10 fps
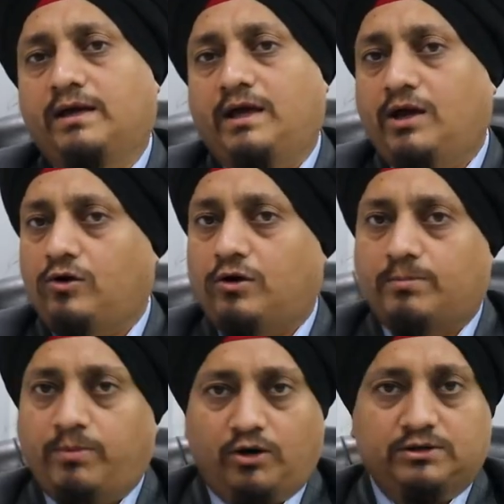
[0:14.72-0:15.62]
हैं एक
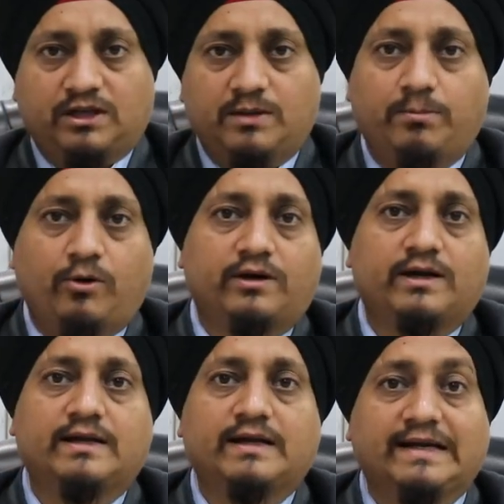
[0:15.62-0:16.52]
और बहुत
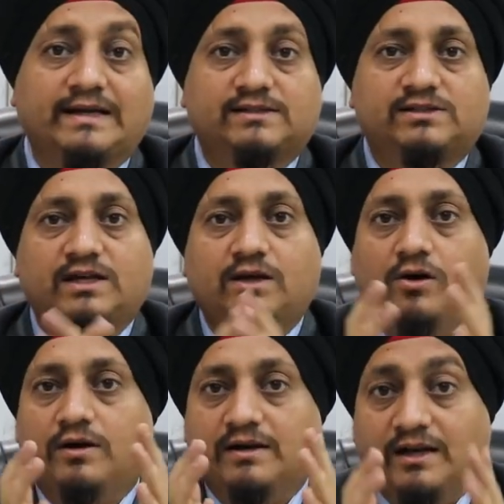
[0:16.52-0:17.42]
इंपॉर्टेंट
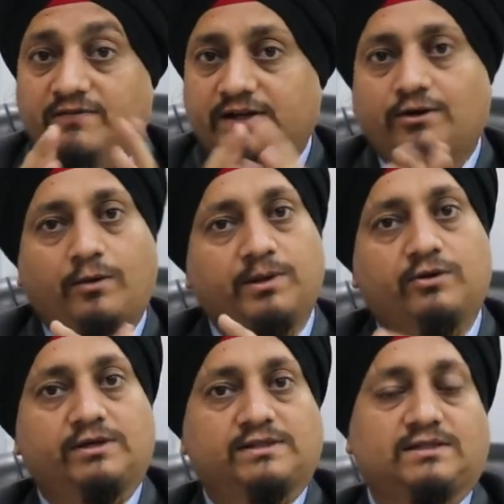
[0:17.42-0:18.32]
इंटरेस्टिंग और रेलिवेंट
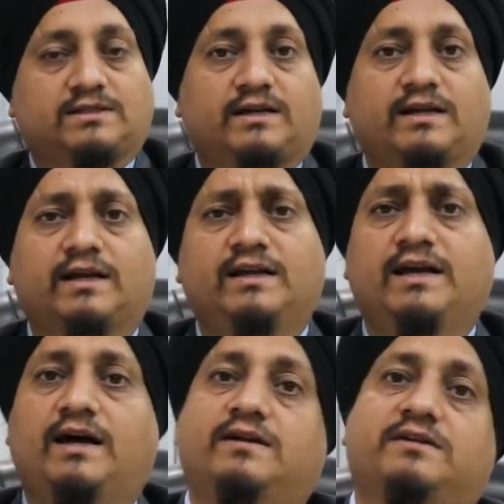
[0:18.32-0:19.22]
टॉपिक को डिस्कस करने के
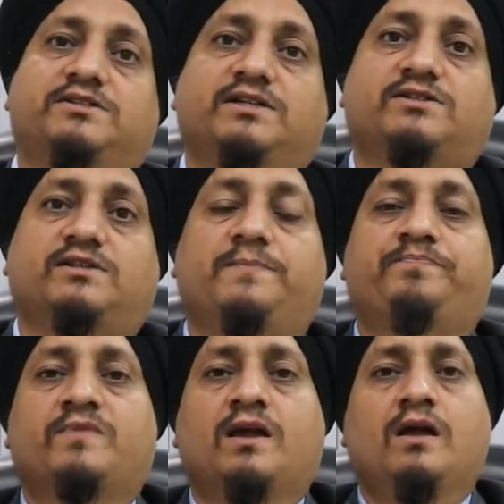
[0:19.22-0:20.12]
लिए अंडर जीएसटी
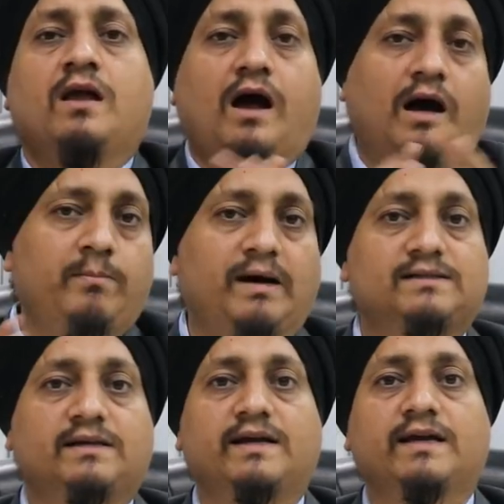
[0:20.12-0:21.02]
हम
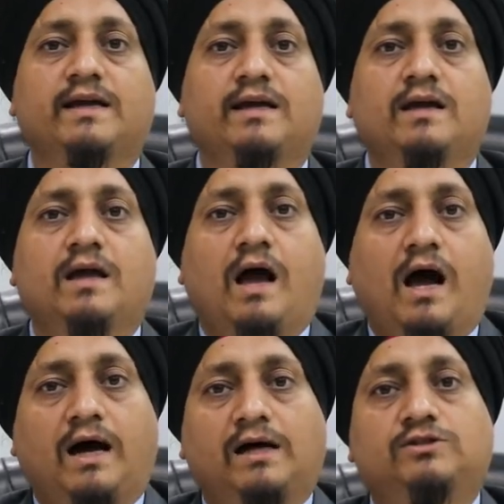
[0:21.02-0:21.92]
बात करेंगे
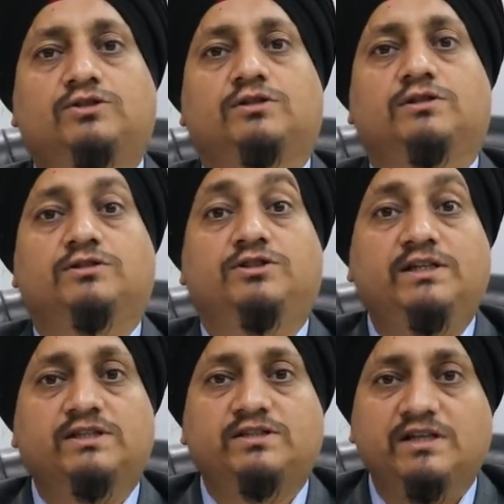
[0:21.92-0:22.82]
आज
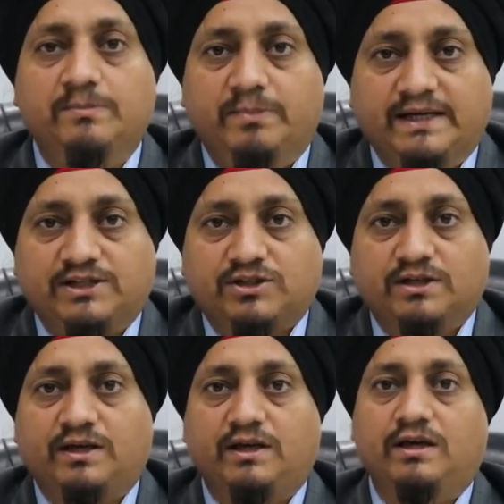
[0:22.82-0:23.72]
जीएसटी
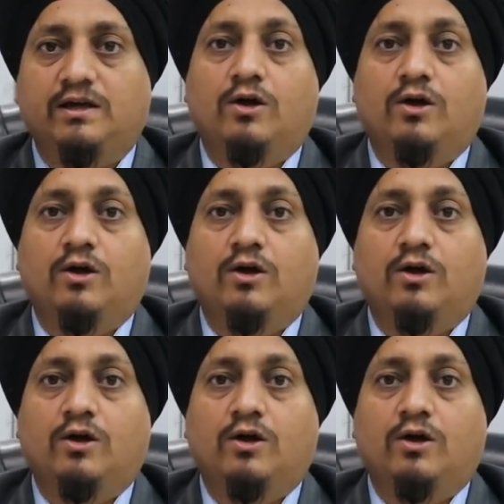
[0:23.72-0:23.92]
इम्प्लीकेशन की